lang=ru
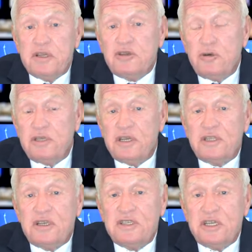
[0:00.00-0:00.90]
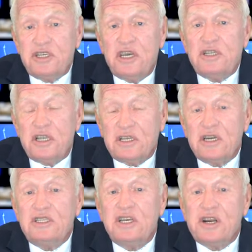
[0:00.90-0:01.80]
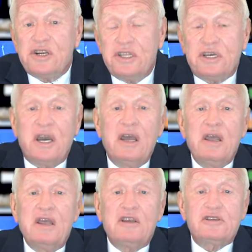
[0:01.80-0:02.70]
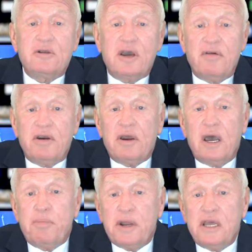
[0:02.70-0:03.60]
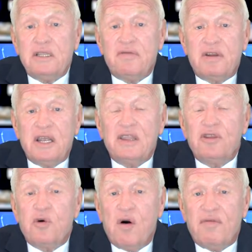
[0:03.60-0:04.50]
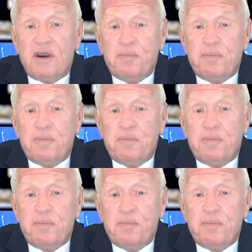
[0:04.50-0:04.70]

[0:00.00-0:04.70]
сути, это означает открытие рынка слуховых аппаратов для новых